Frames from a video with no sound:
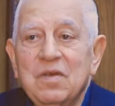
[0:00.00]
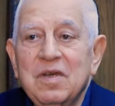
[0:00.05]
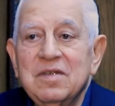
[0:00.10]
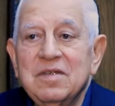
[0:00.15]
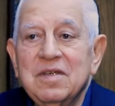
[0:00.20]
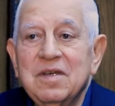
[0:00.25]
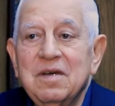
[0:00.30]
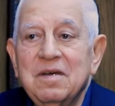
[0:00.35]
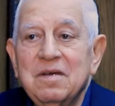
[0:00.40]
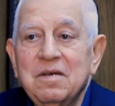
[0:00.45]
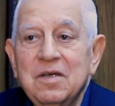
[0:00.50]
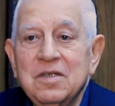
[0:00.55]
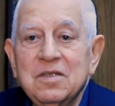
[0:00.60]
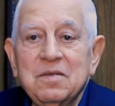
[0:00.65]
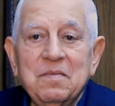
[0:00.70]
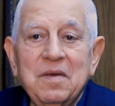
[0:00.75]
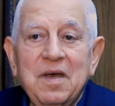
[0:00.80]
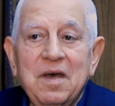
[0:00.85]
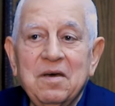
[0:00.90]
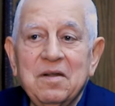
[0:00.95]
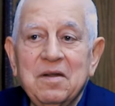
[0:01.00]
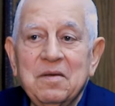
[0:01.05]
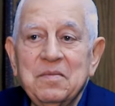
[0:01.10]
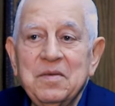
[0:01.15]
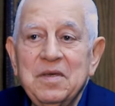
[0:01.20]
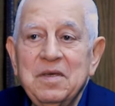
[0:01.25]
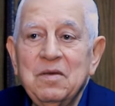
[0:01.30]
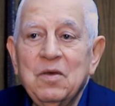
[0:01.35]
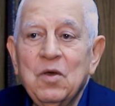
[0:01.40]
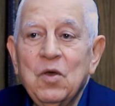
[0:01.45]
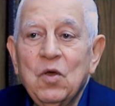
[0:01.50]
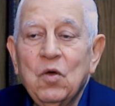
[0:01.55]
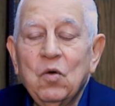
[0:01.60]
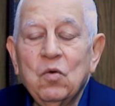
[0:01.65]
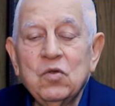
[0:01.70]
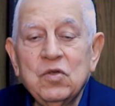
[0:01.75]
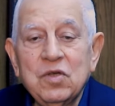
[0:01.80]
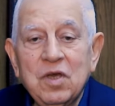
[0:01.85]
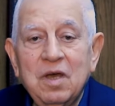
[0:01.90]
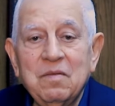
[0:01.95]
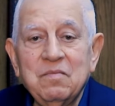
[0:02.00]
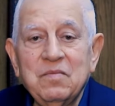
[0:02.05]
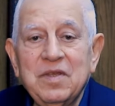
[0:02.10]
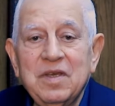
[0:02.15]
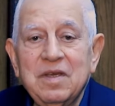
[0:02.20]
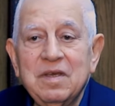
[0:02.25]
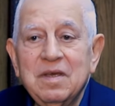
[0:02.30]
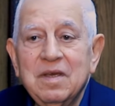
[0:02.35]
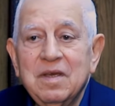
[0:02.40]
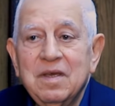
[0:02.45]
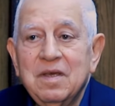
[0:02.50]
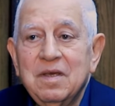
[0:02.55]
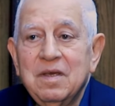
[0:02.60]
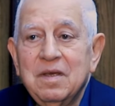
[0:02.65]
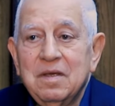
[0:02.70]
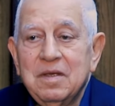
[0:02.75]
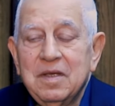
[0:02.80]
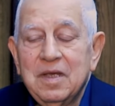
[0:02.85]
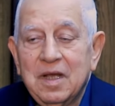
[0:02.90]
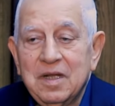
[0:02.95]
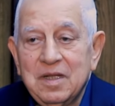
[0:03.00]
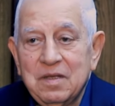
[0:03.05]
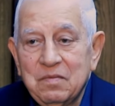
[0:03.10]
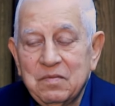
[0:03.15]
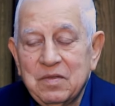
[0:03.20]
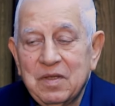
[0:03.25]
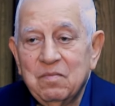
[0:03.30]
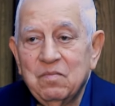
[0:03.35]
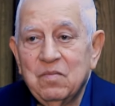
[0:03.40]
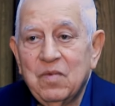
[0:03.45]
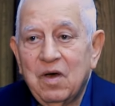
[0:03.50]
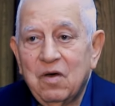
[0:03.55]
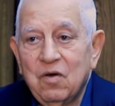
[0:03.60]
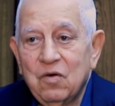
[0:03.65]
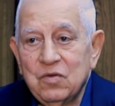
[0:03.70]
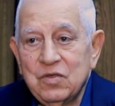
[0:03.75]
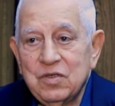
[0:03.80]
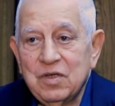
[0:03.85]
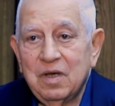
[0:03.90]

وكذا اسمه عربي وجامده يعني تمعوا